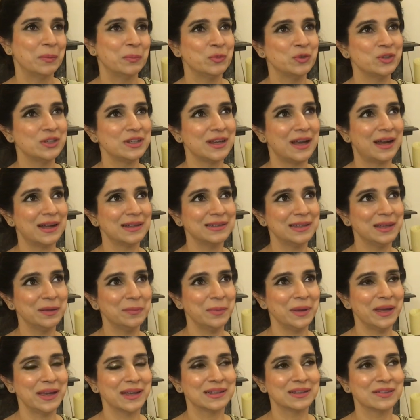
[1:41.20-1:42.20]
मुझे याद है
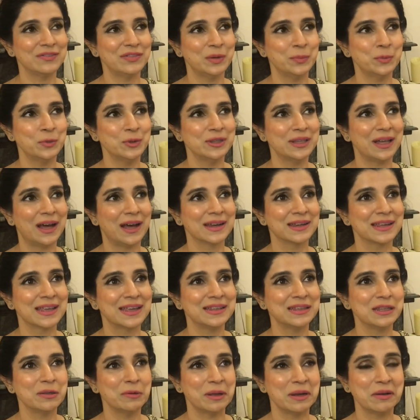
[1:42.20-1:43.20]
मैं एक दफ़ा मुल्तान
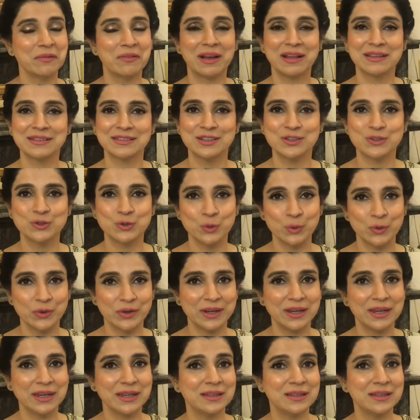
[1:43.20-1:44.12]
गई थी मैंने वहाँ से ज्वेलरी